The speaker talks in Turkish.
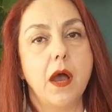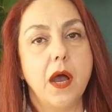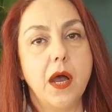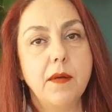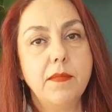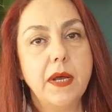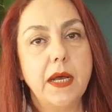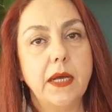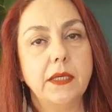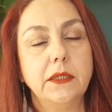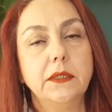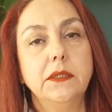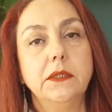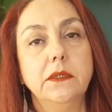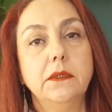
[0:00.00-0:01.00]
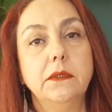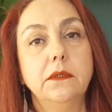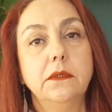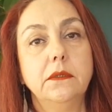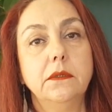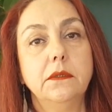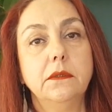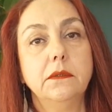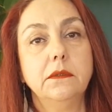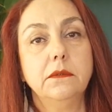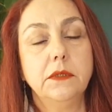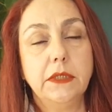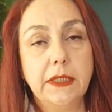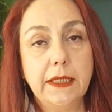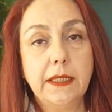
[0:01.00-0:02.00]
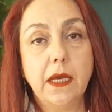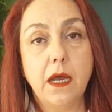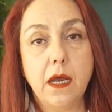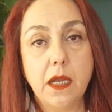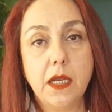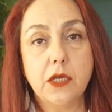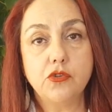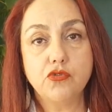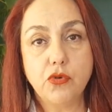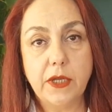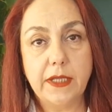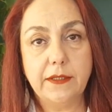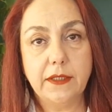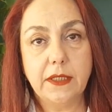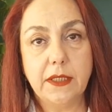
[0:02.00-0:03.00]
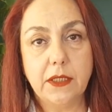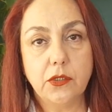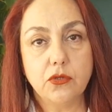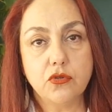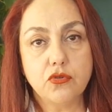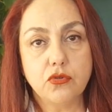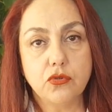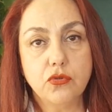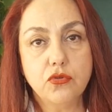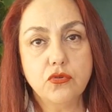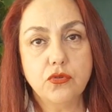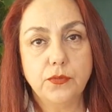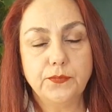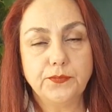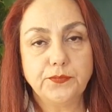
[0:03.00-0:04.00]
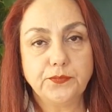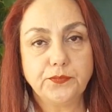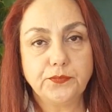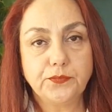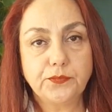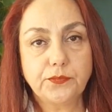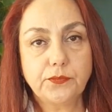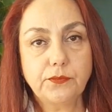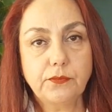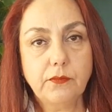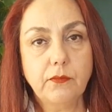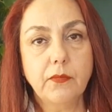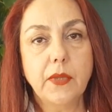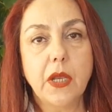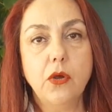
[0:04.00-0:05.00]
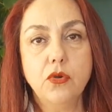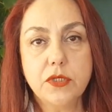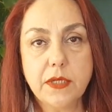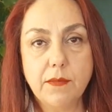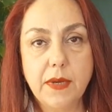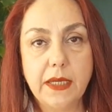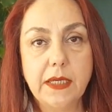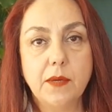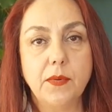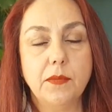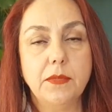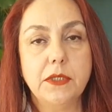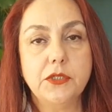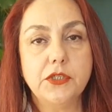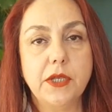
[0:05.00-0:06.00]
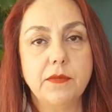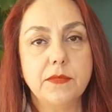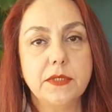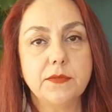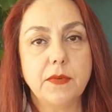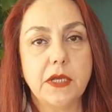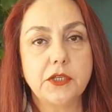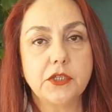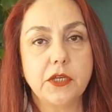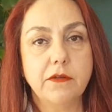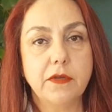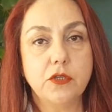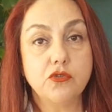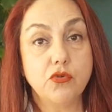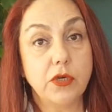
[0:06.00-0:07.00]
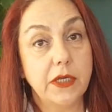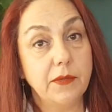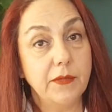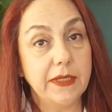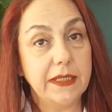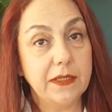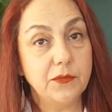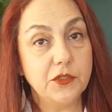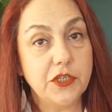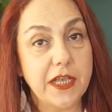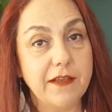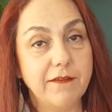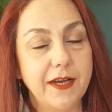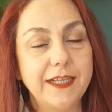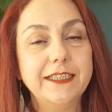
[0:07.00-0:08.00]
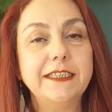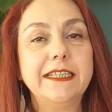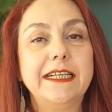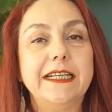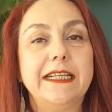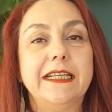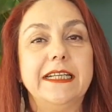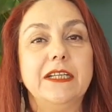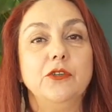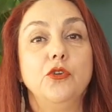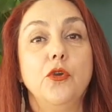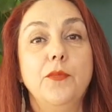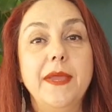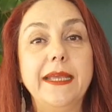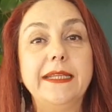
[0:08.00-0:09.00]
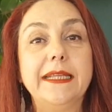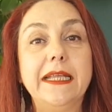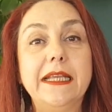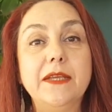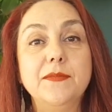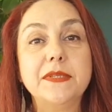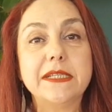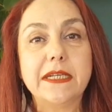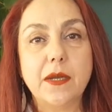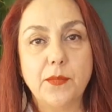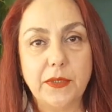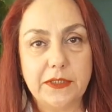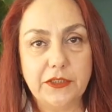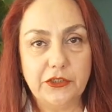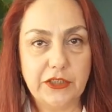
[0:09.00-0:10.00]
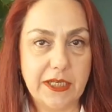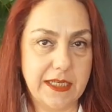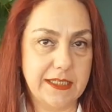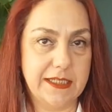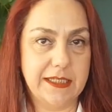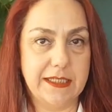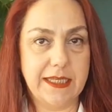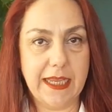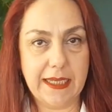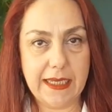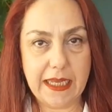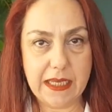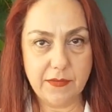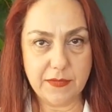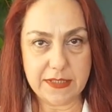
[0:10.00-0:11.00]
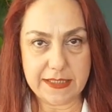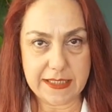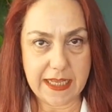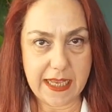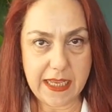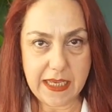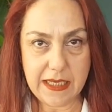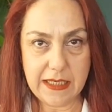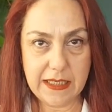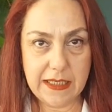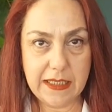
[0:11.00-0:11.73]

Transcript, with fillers: Ama e, yine de hala çok etkileniyorsunuz. O zaman yapabileceğimiz başka ve çok kıymetli bir şey var göbek deliğimizi kapatacağız. Tek elimizle